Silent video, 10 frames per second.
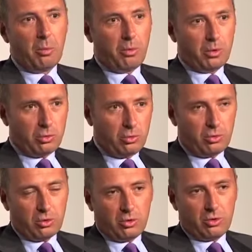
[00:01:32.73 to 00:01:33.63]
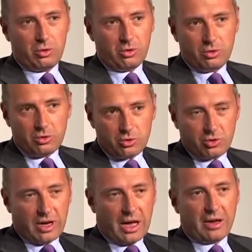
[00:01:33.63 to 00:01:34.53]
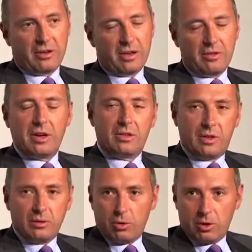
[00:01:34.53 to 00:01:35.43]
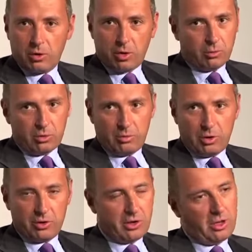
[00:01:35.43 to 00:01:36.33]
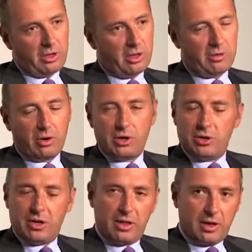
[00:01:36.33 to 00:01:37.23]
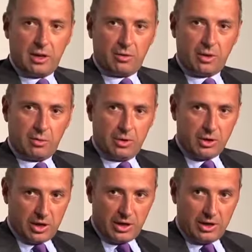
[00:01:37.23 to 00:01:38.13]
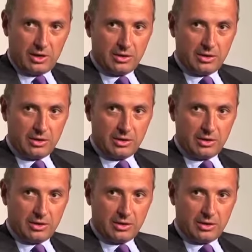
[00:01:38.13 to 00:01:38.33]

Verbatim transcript: potuto giocare i diversi ruoli che ho avuto modo di, di svolgere in azienda in questi 15 anni.